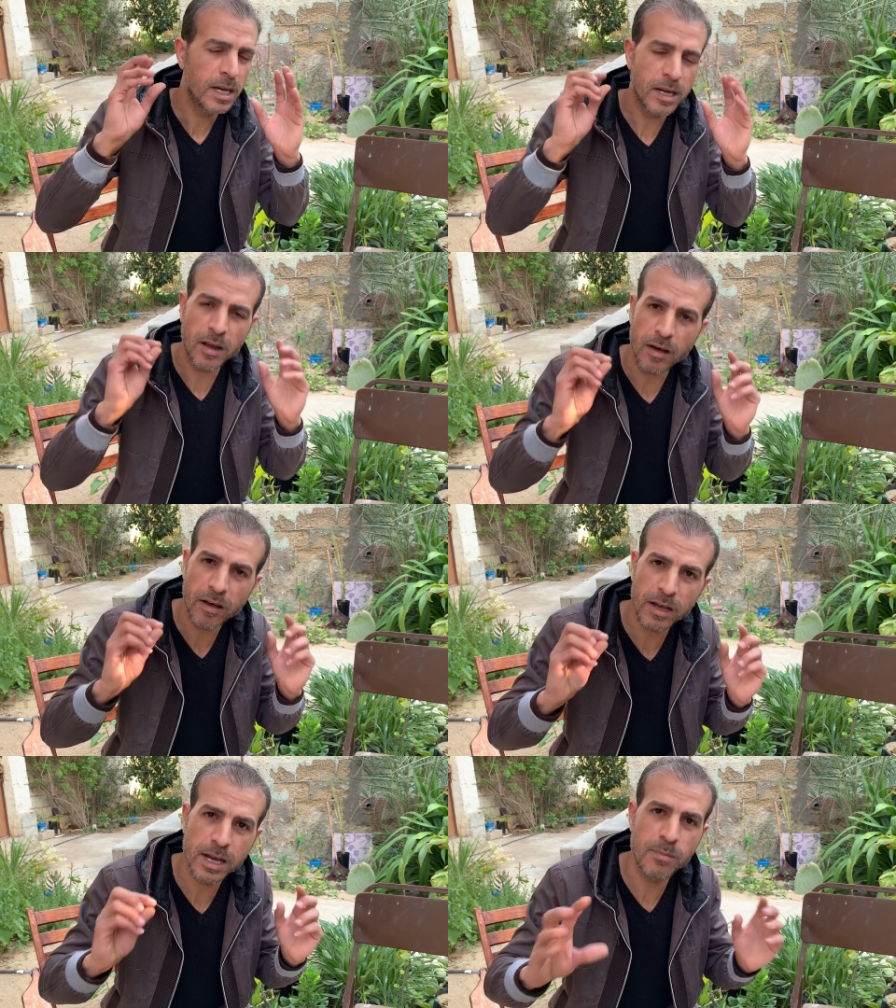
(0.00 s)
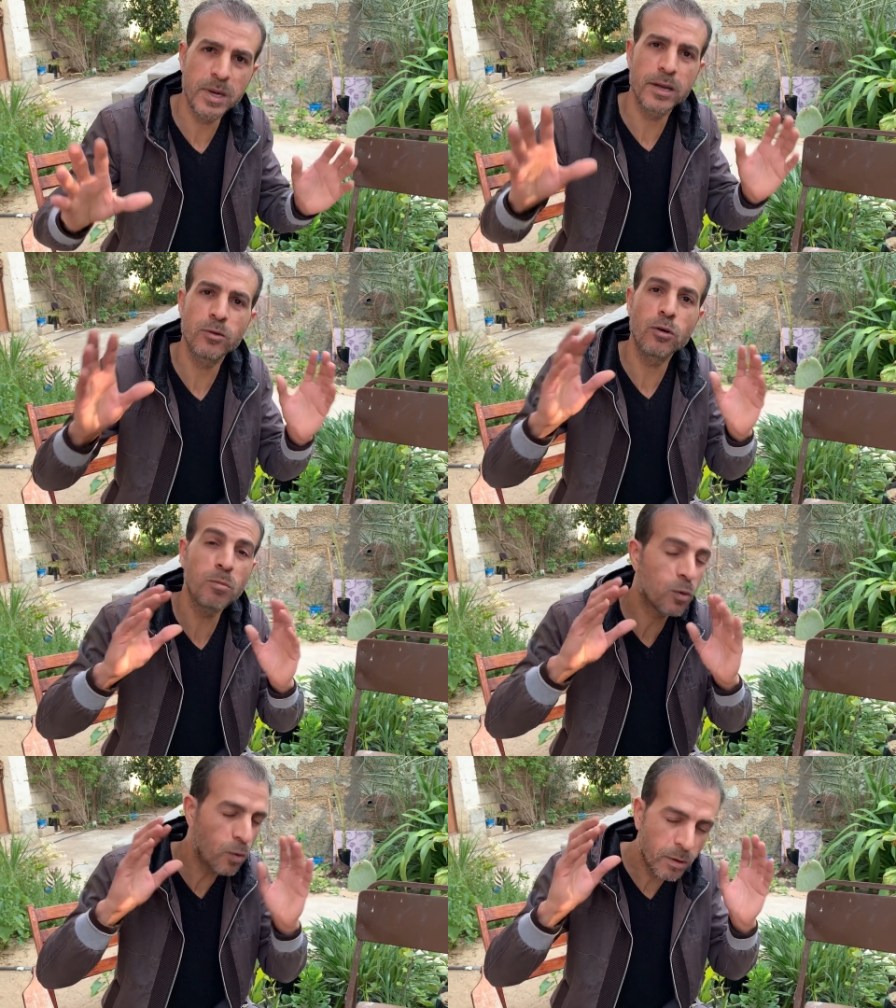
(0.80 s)
الأرق قبل النوم
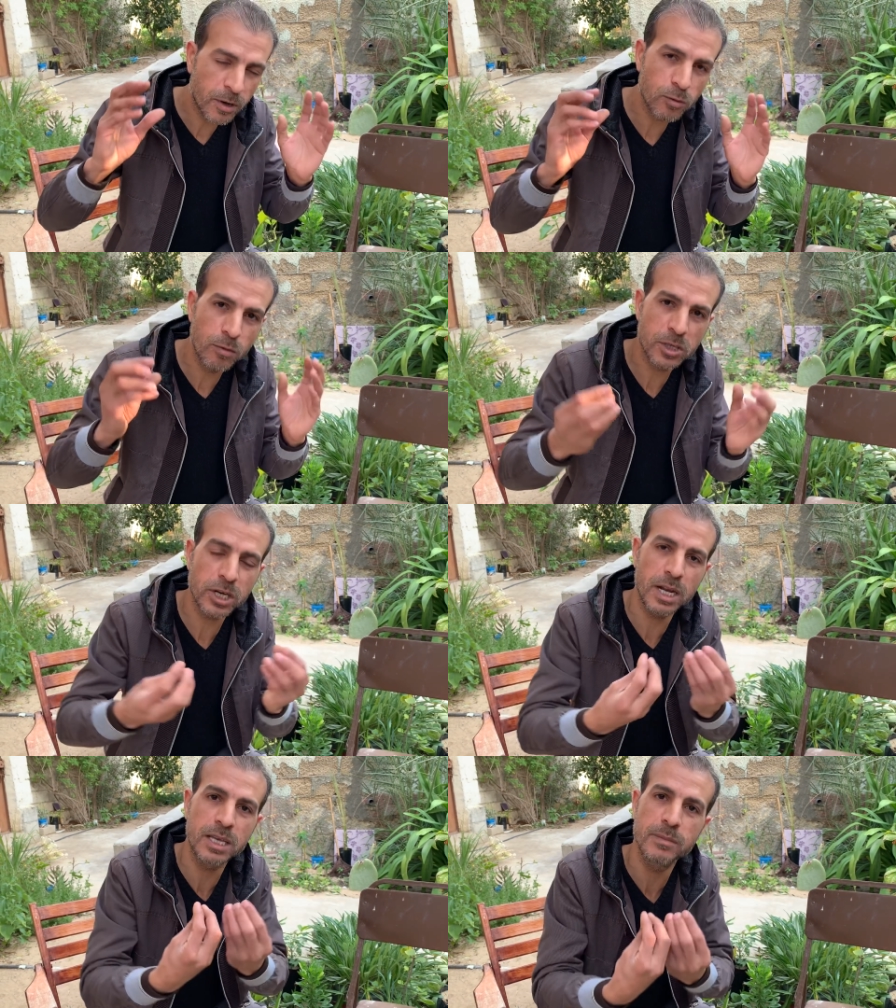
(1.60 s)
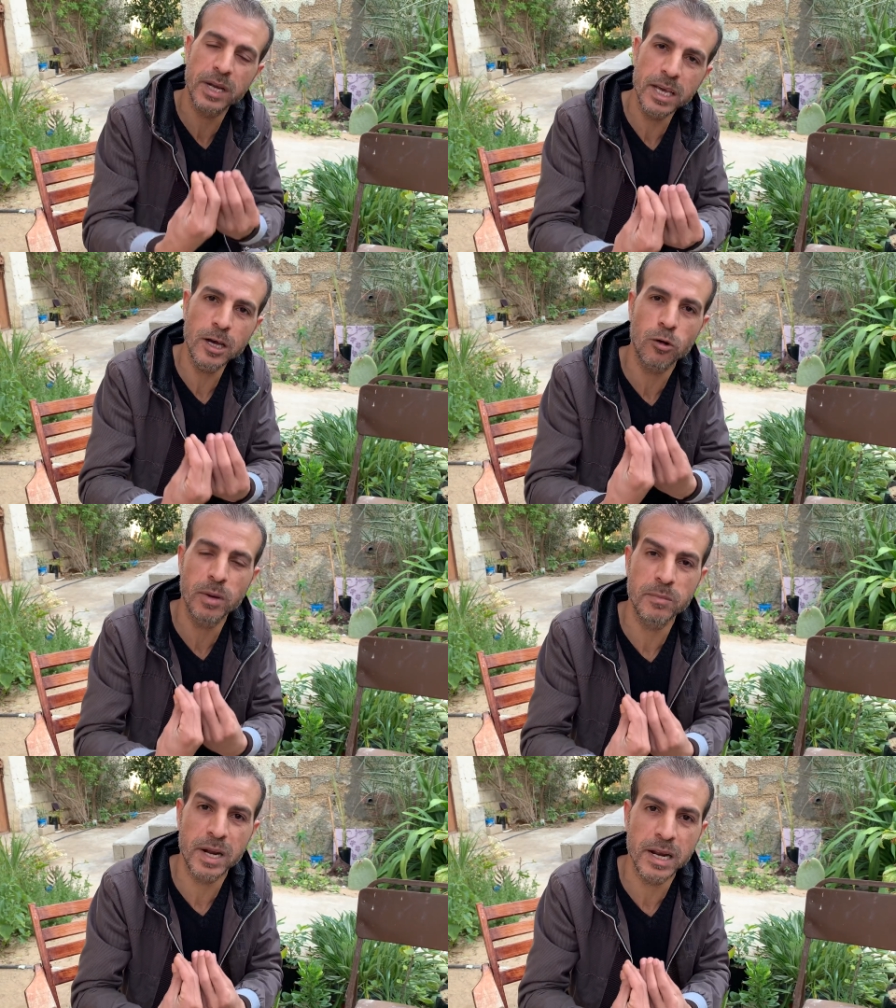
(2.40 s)
كل برضو المشاكل هذه بيريح
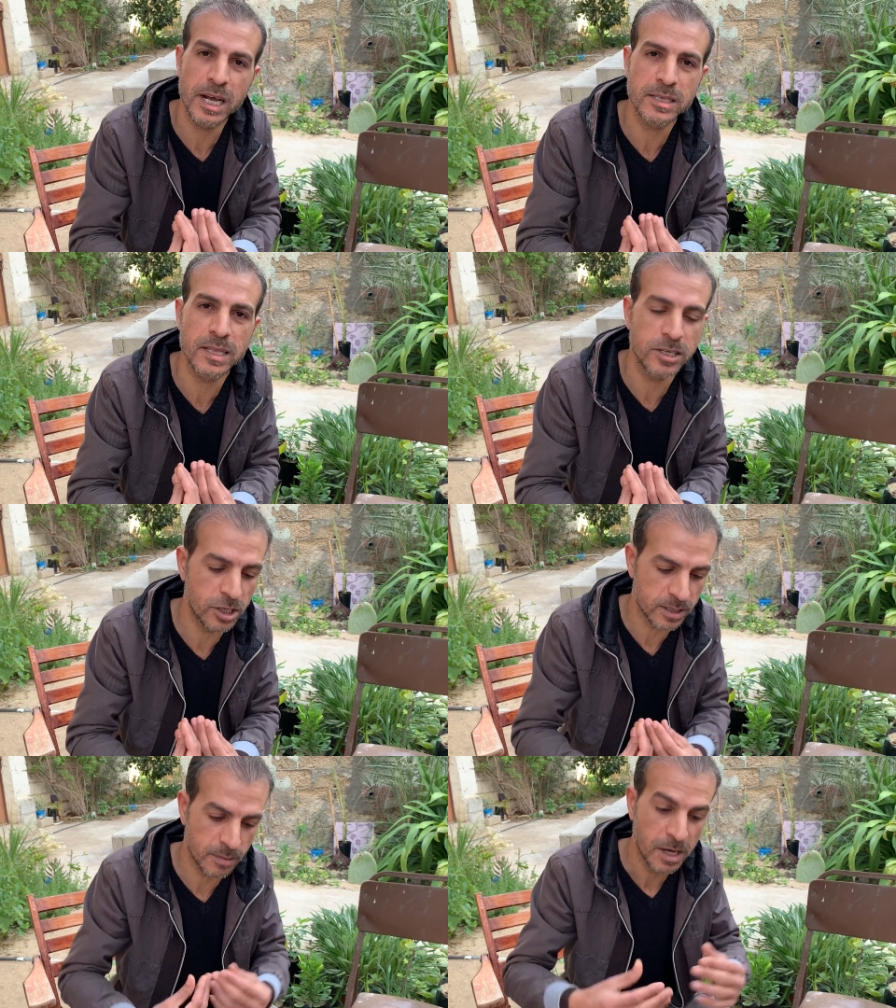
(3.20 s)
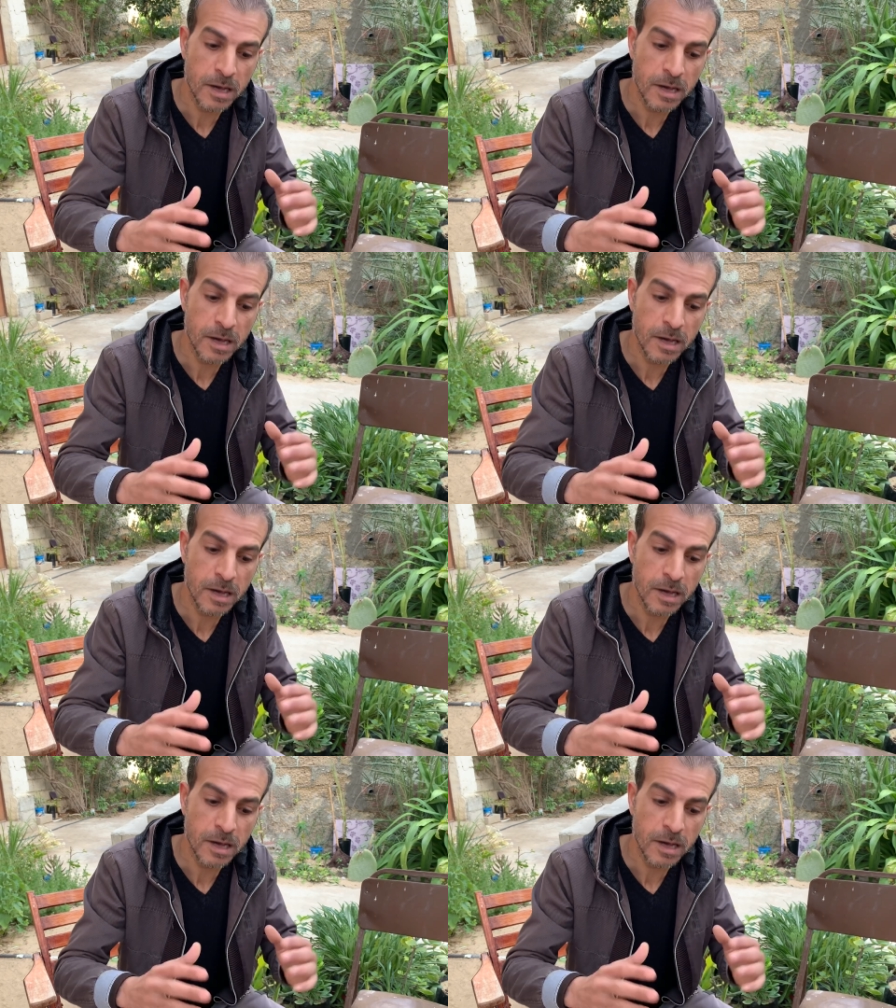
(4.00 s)
وبيعمل ريلاكس للجسم